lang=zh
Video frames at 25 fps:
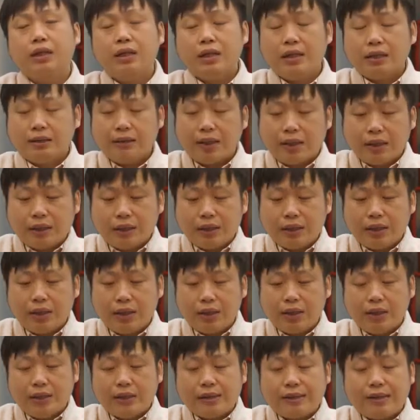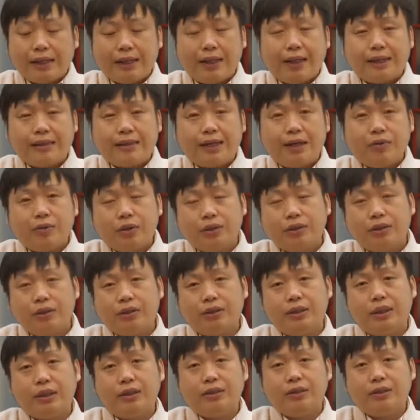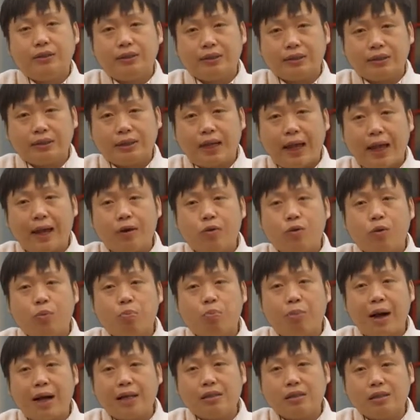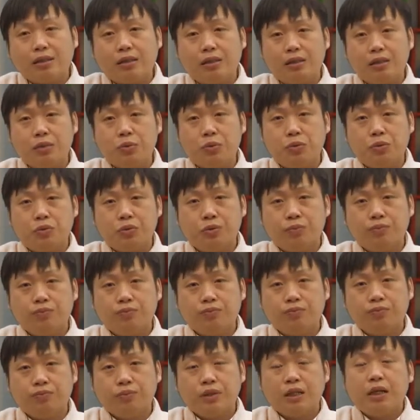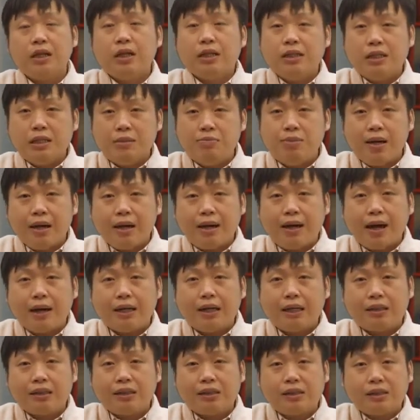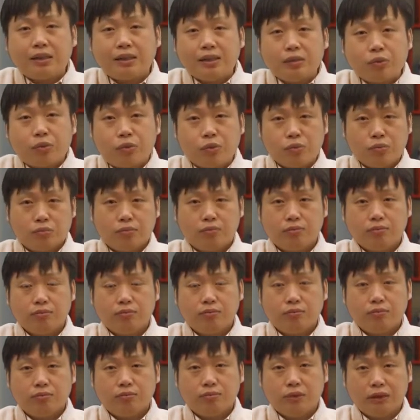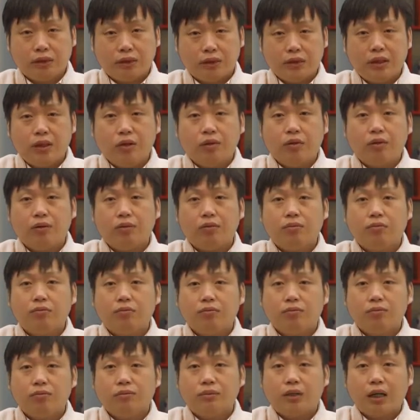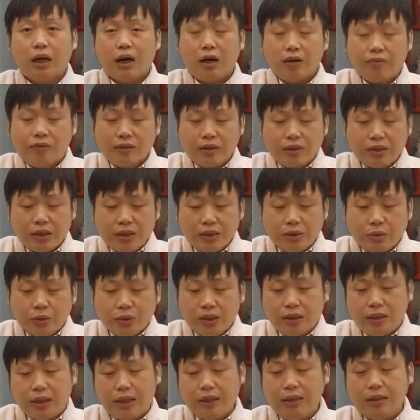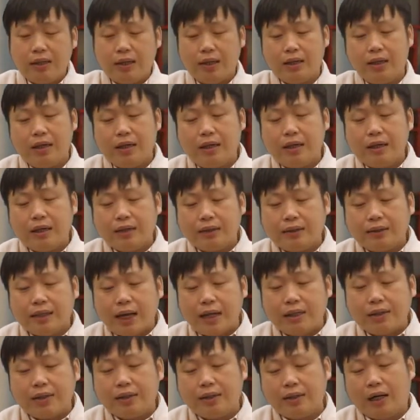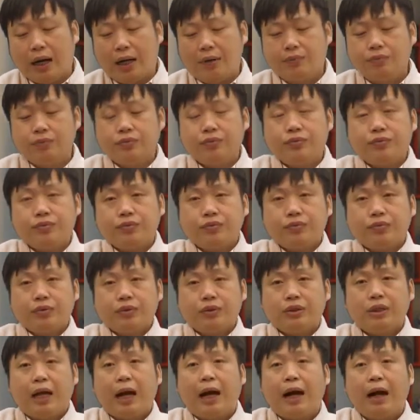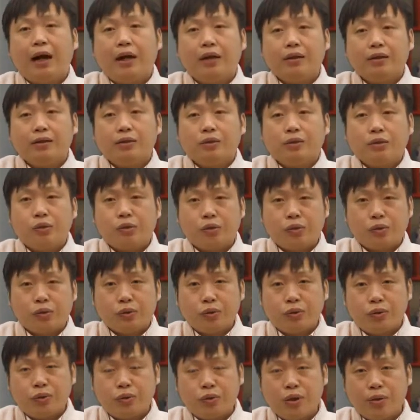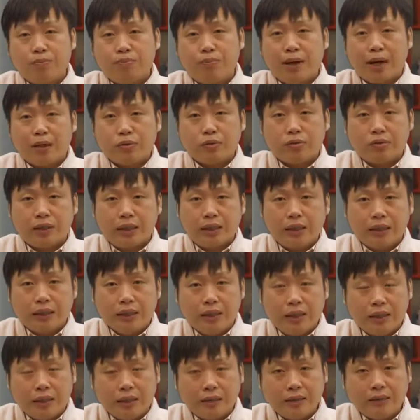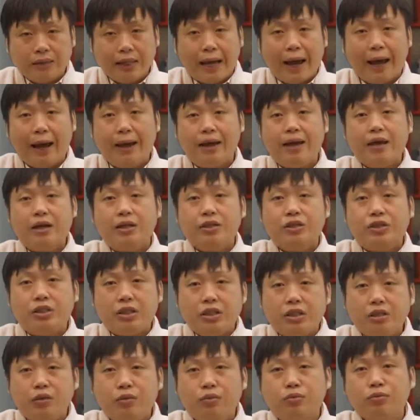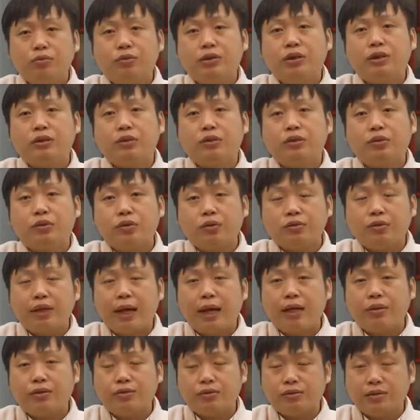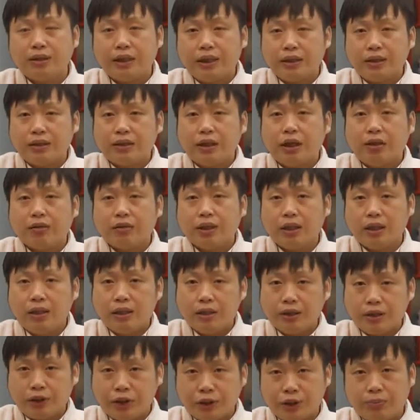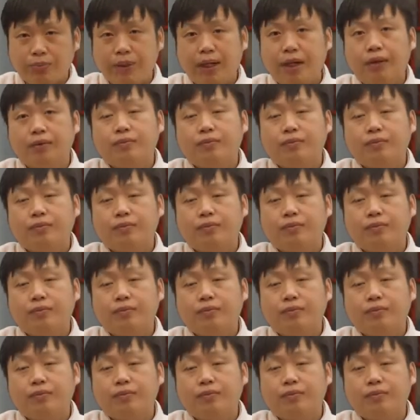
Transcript: 但是呢，在他在位时间只开过八次科举，你别看啊次数只有。二分之一多一点点，但是啊，他所选拔出来的人才几乎是宋太祖这一朝的十倍。